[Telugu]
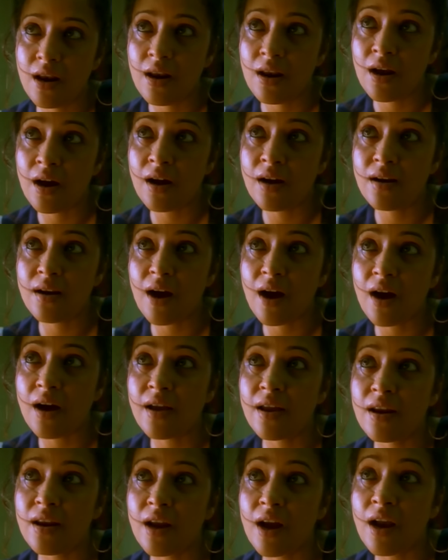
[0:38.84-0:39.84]
ఎందుకంటే
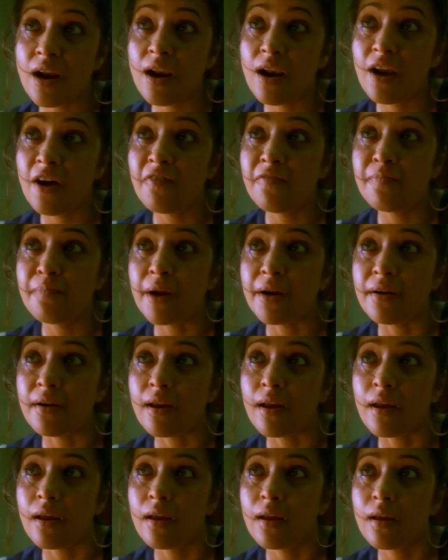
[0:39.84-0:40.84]
నాకు నీ మీద
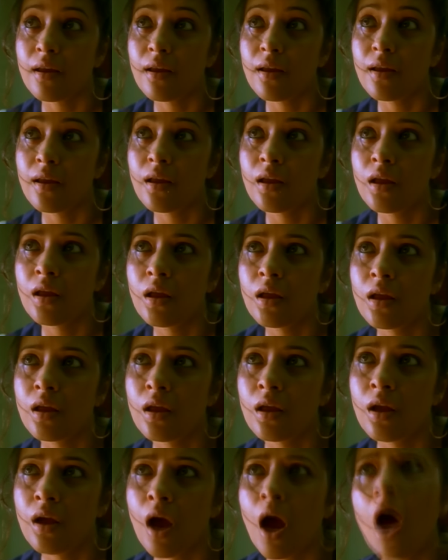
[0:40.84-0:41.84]
లవ్ ఉంది
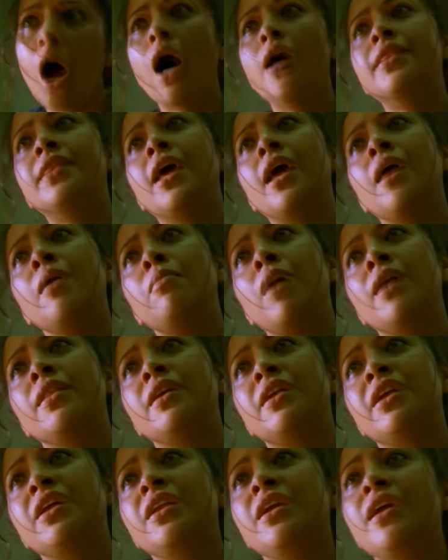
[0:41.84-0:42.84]
నీకు కూడా
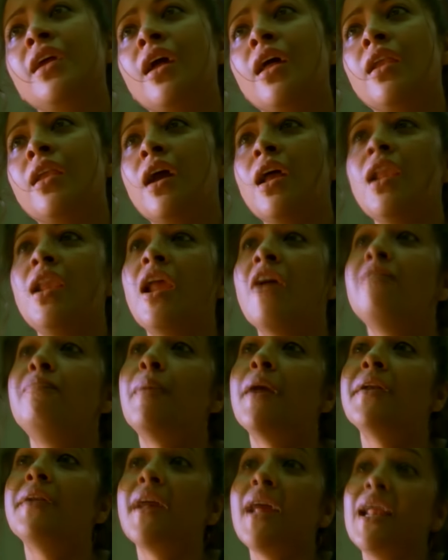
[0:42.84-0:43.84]
నా మీద అంతే లవ్
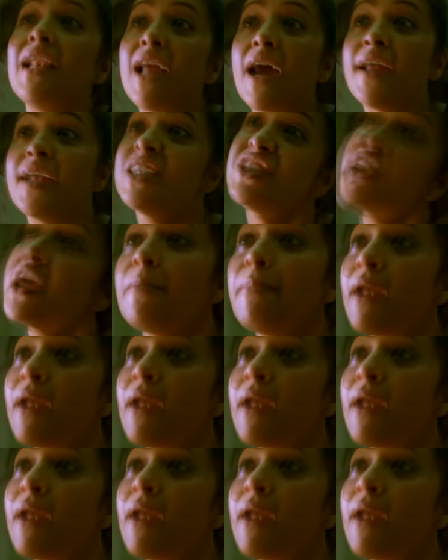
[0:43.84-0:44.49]
ఉందో లేదో చెక్